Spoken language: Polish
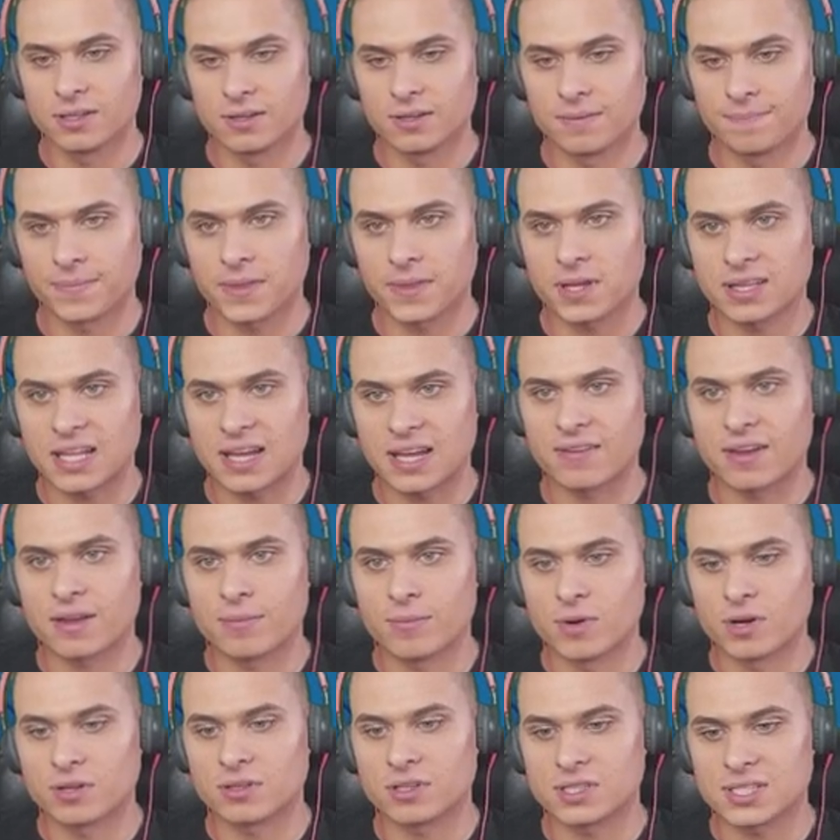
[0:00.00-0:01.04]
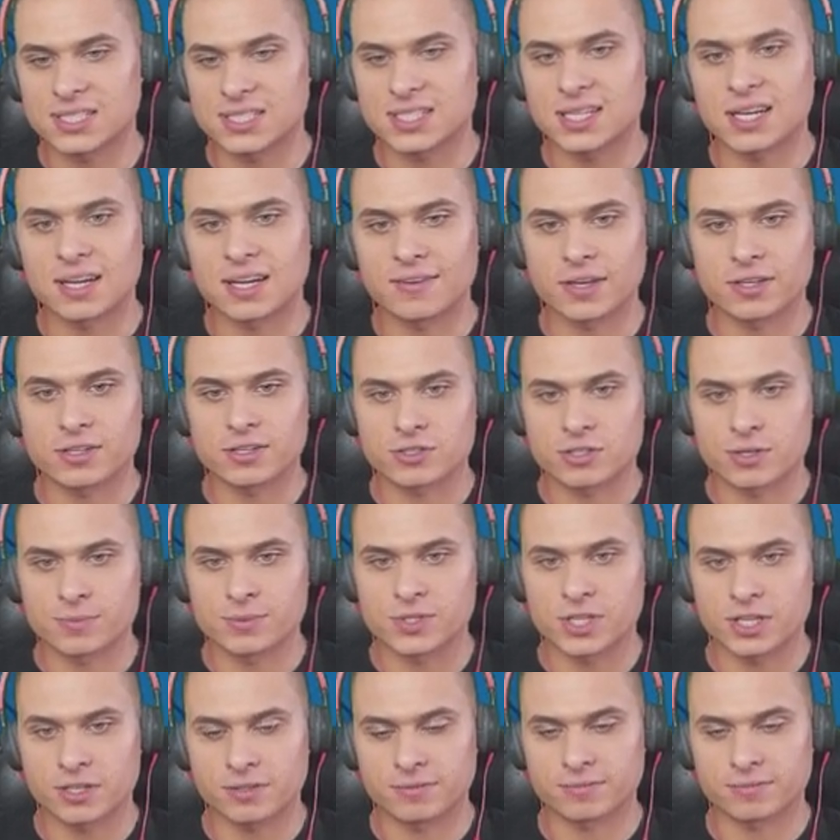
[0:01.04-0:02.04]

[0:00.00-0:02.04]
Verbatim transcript: No dawaj mordo, zastanawiaj się szybciej.